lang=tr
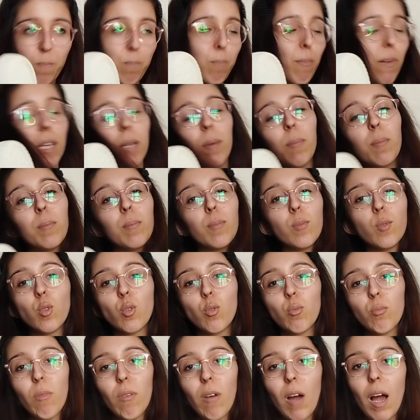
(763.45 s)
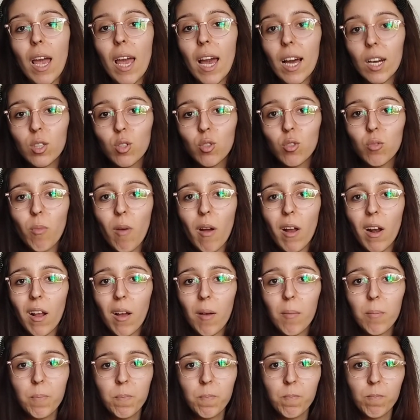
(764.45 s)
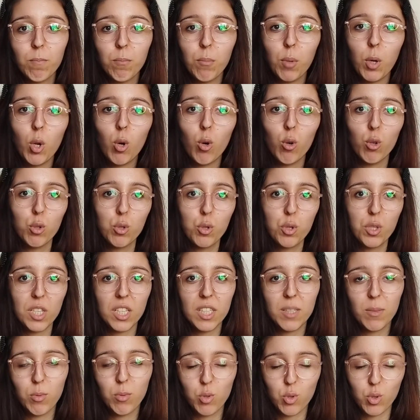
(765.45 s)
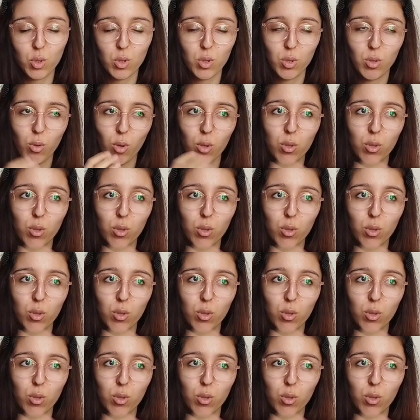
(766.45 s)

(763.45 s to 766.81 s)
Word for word: Benim num ayak numaram böyle 37 buçuk.